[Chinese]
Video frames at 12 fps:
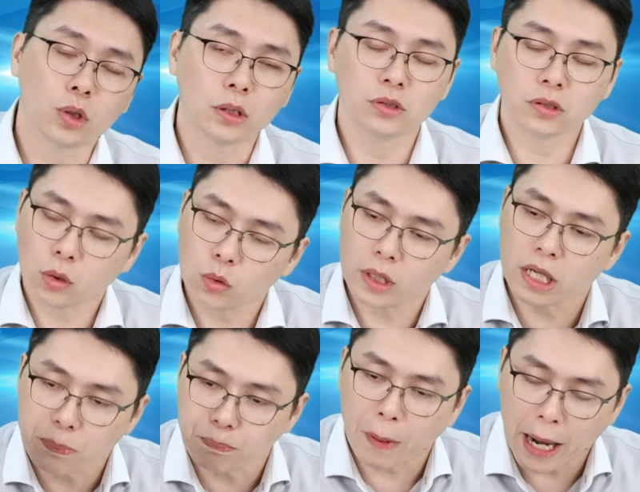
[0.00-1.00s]
转率超过
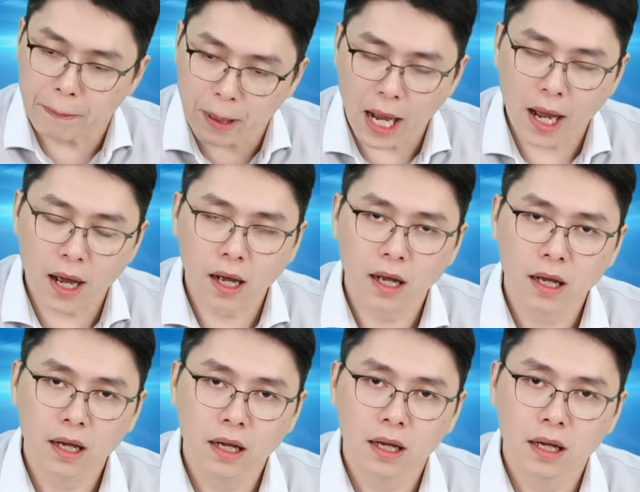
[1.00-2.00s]
一百趴。
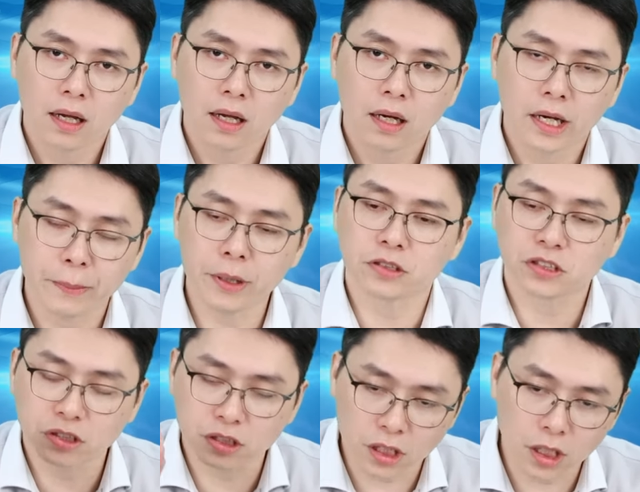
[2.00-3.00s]
里面有
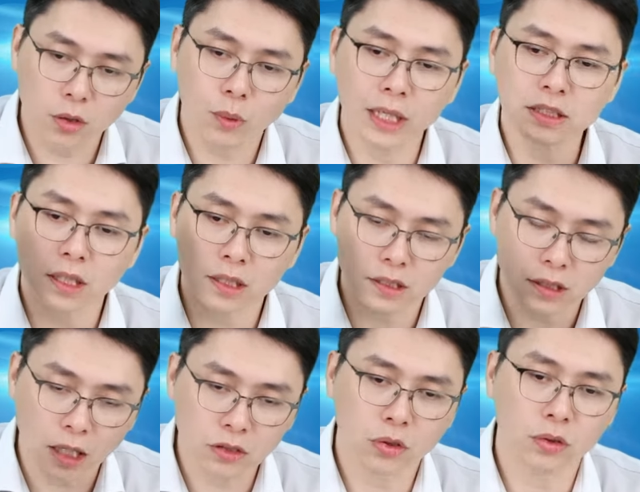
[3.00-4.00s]
十二万张的
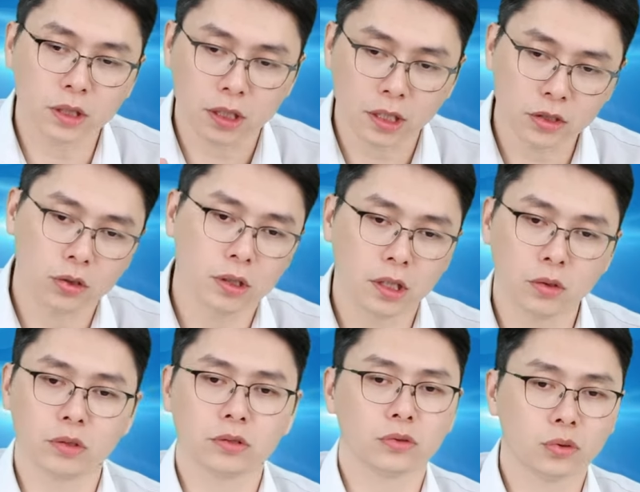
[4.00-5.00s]
当中，可能有人认
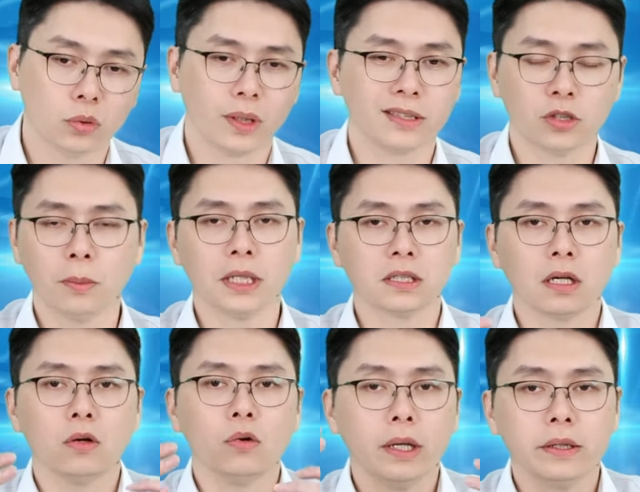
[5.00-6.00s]
为就说哇，筹码整个
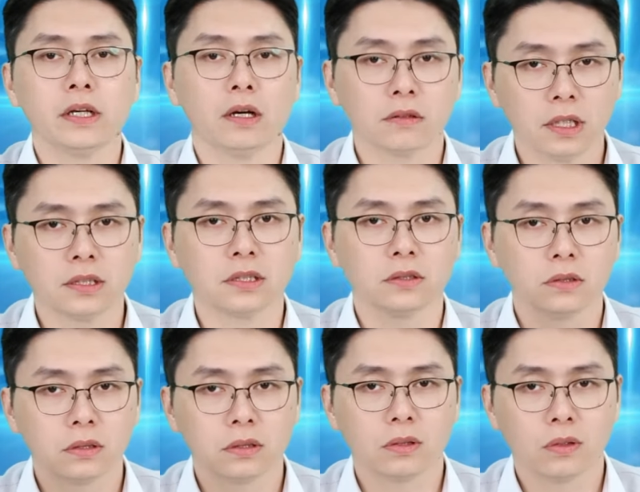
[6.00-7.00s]
乱掉。但是
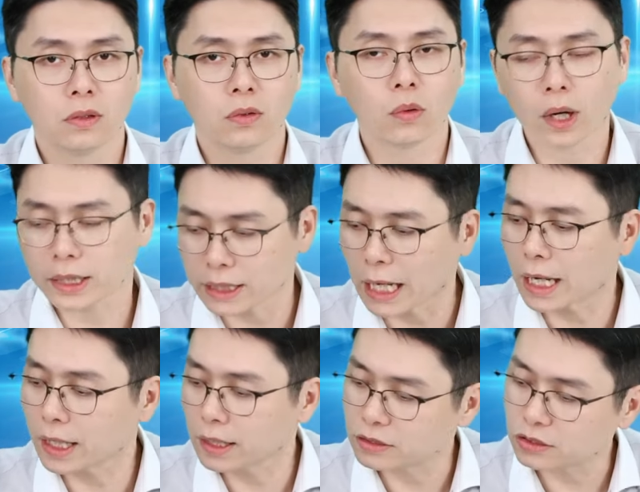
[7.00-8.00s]
我要给大
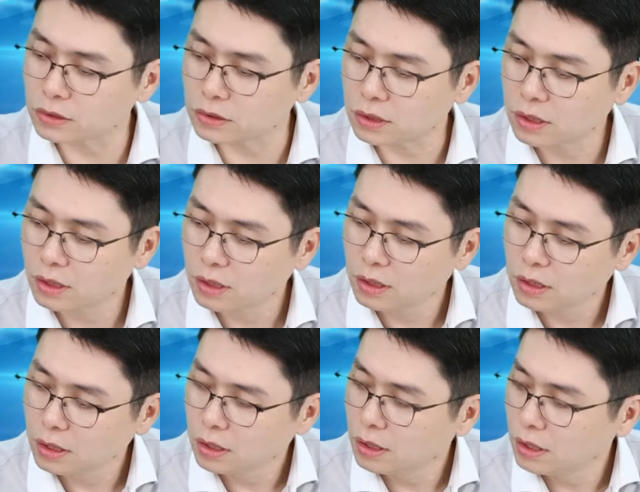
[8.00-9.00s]
家看的是
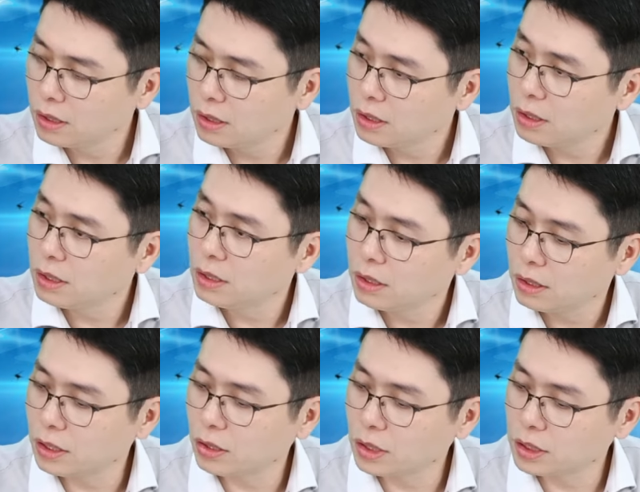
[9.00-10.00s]

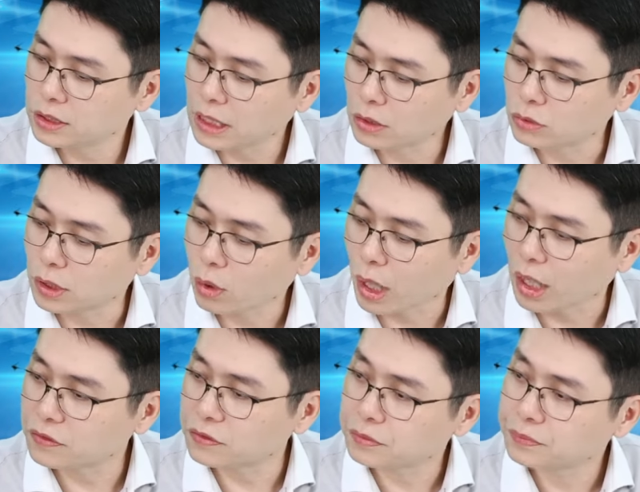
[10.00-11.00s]
六二三五的华
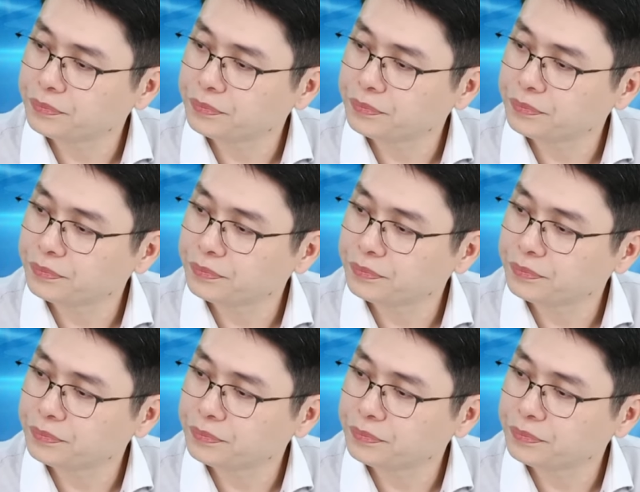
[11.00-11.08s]
府，